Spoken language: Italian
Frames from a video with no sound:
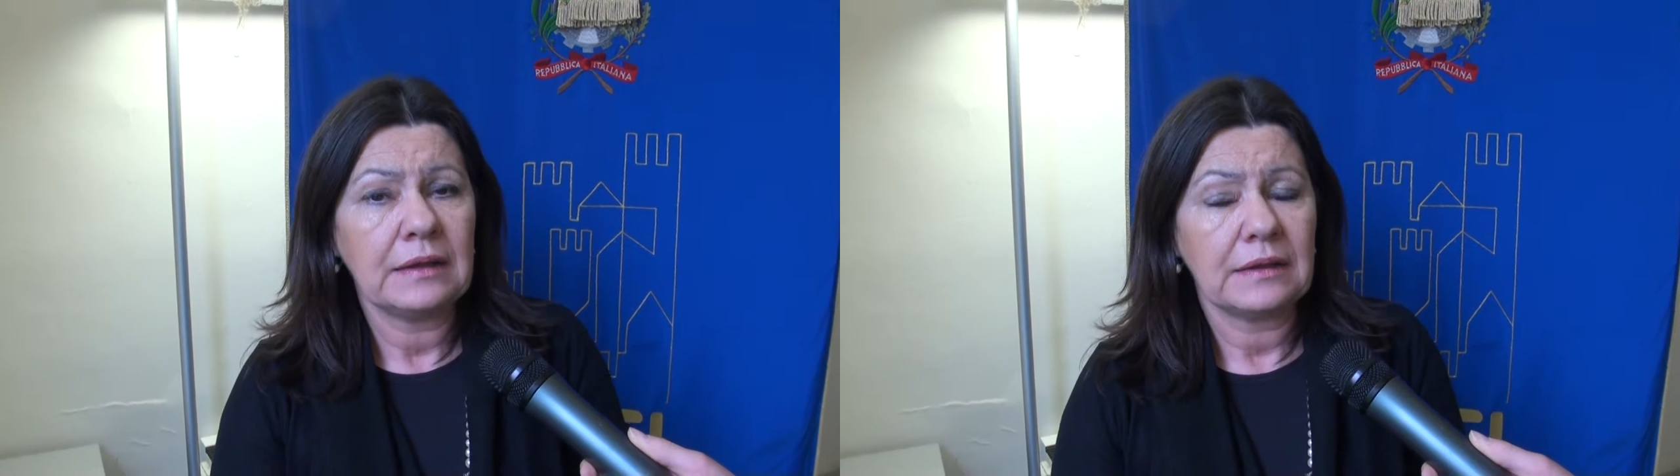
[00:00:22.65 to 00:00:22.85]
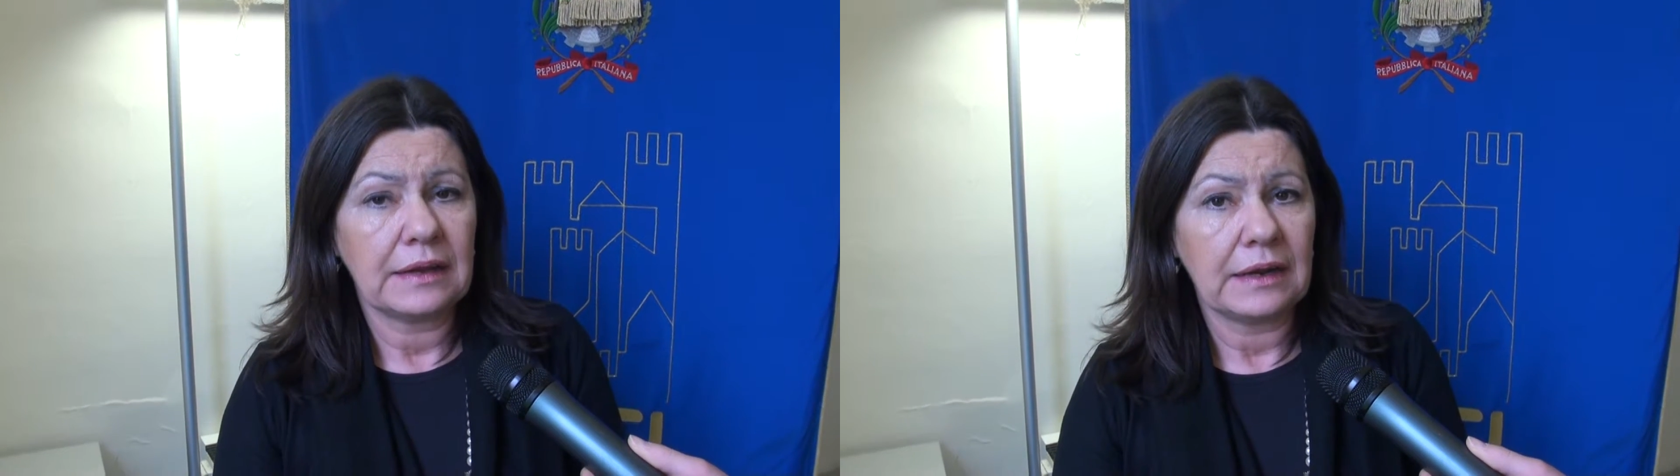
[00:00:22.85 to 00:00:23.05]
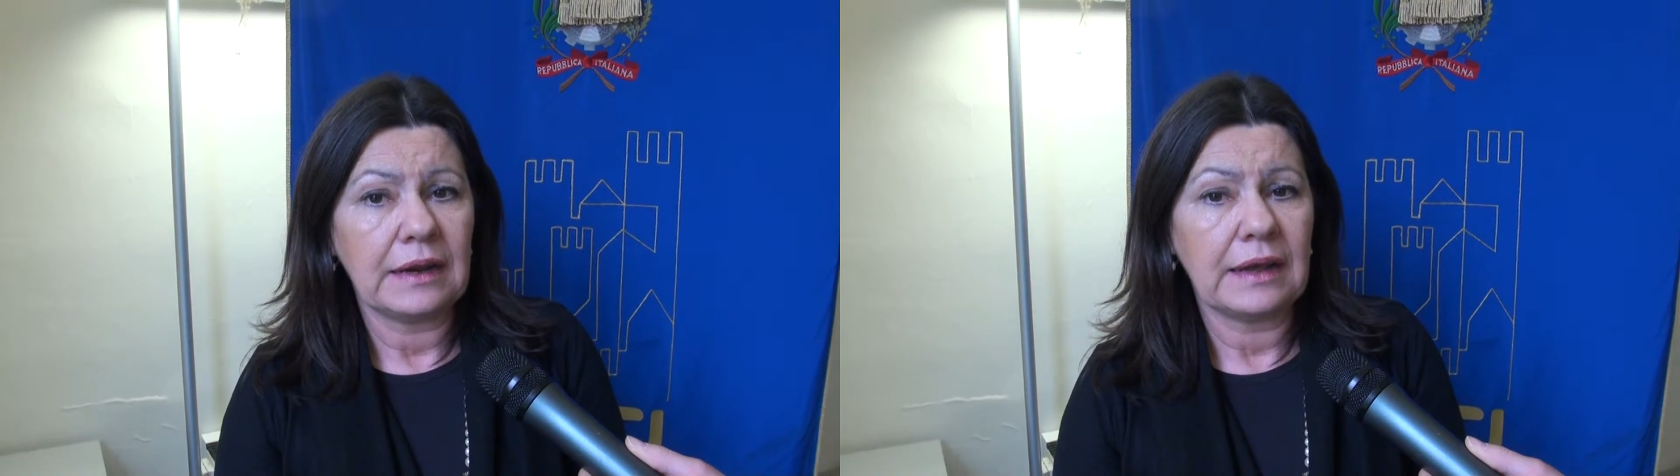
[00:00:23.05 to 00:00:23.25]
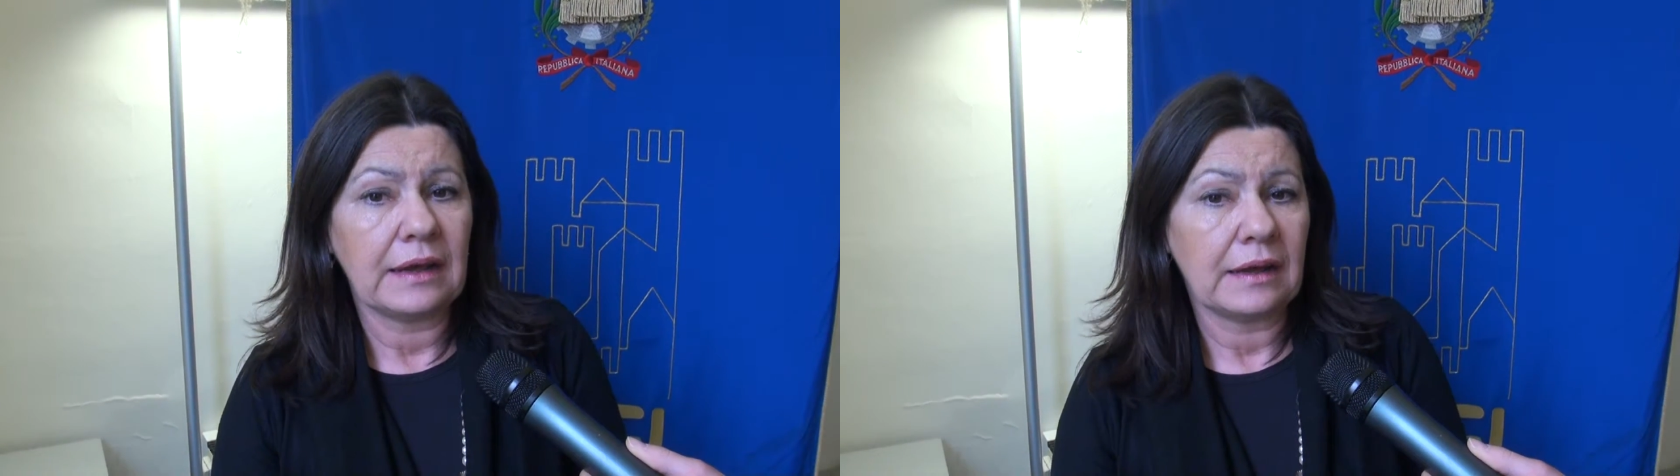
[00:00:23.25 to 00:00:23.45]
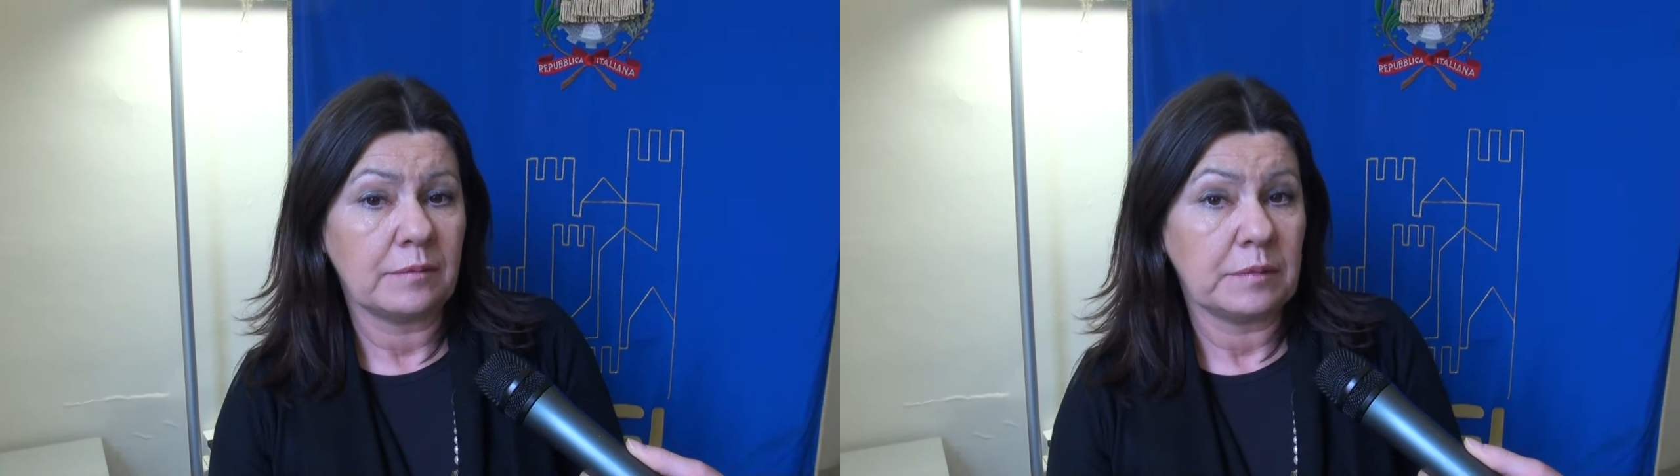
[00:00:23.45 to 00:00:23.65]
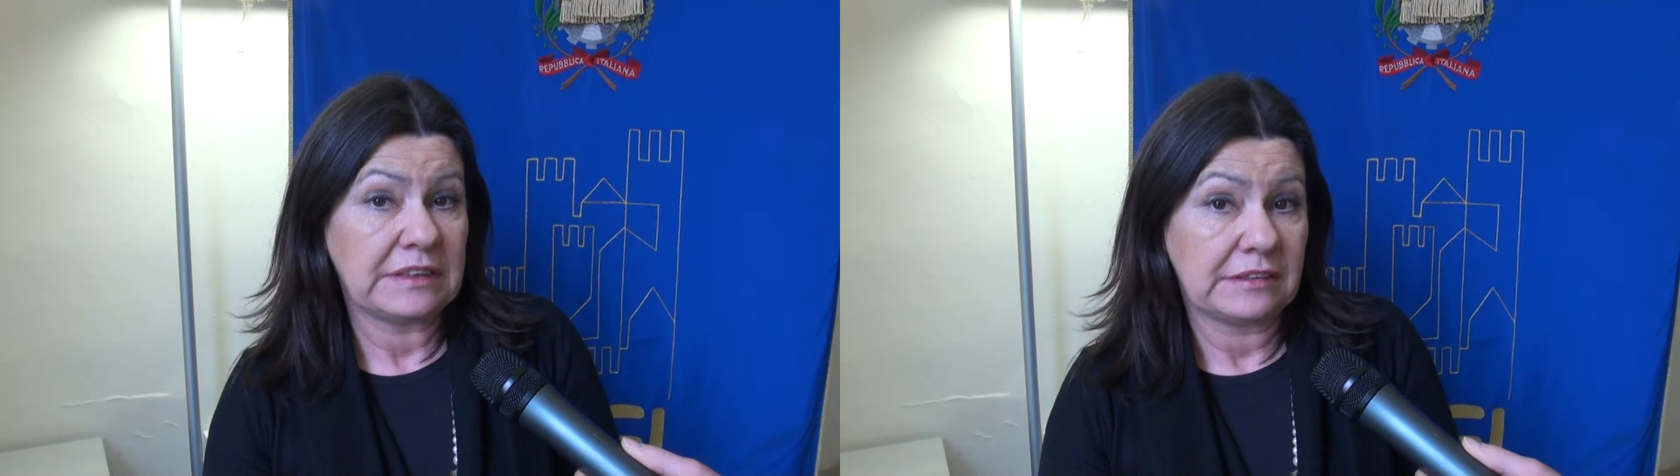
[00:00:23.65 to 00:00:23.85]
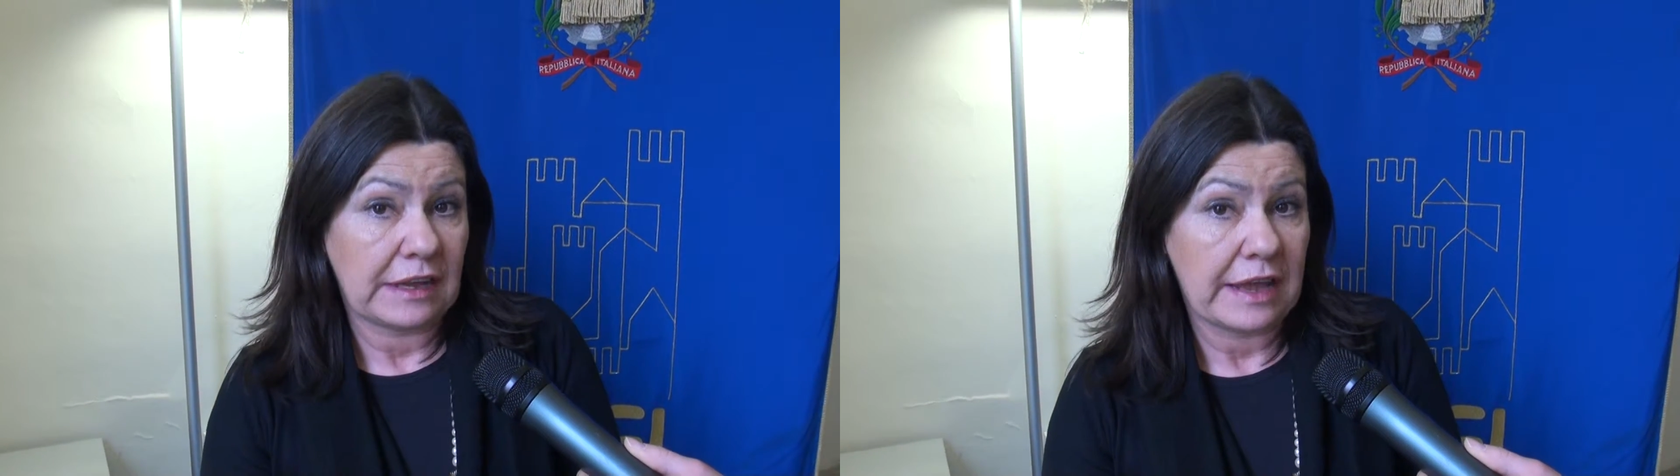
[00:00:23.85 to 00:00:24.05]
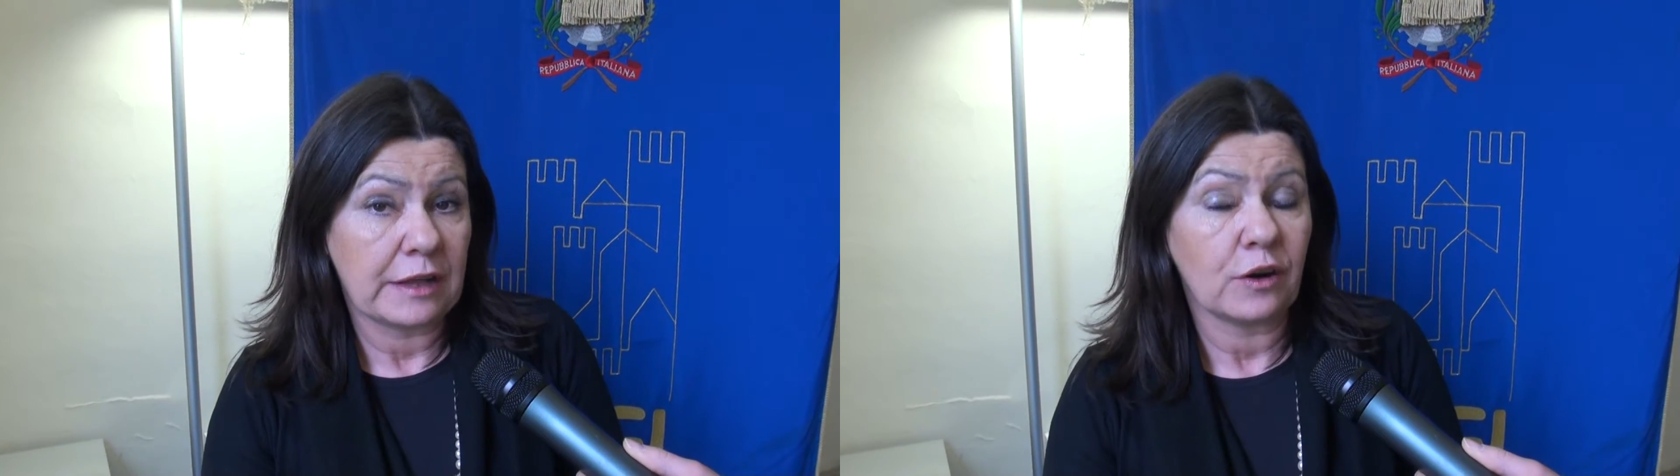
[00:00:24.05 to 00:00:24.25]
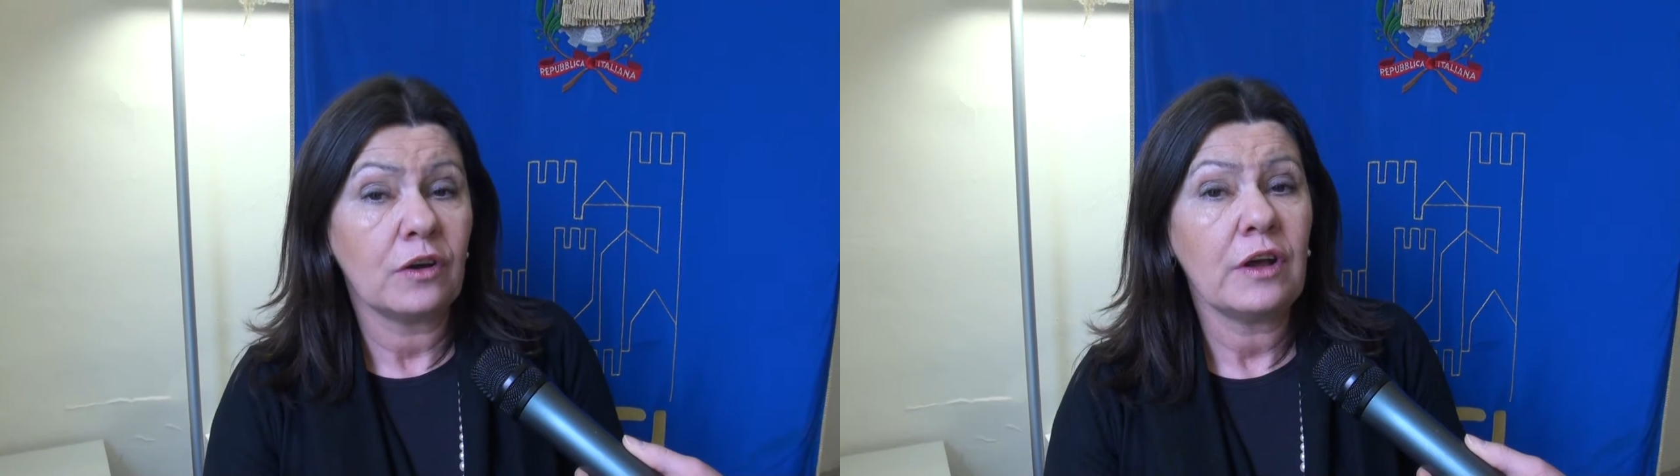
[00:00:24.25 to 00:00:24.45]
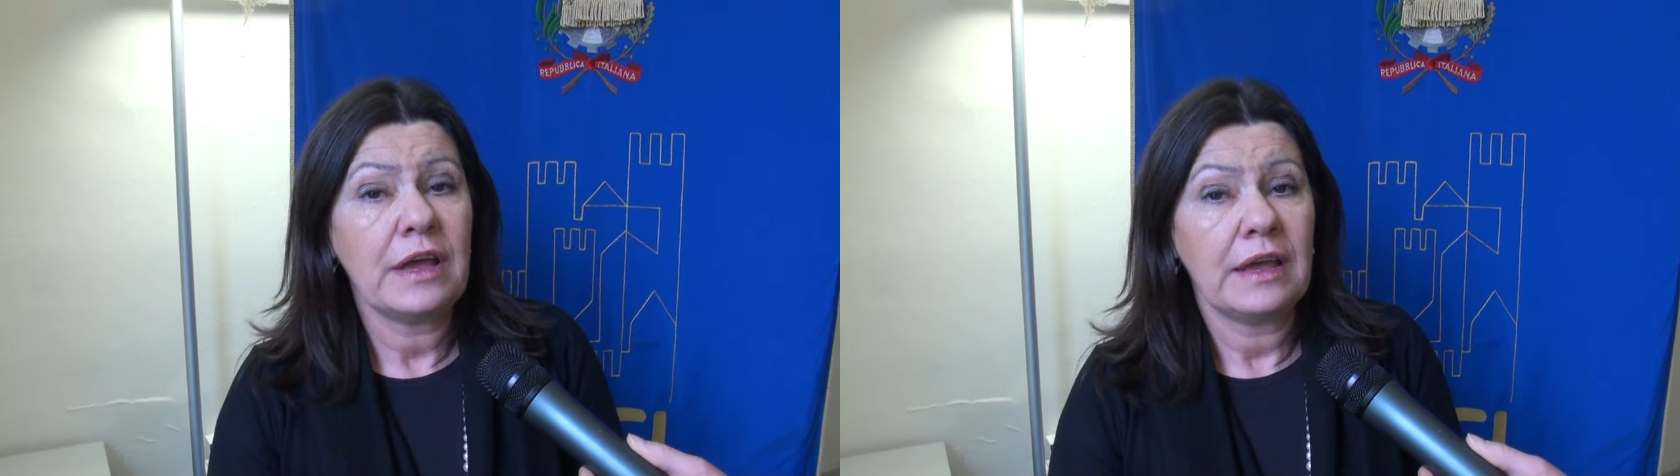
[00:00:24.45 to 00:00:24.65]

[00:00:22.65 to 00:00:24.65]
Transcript: del Ministero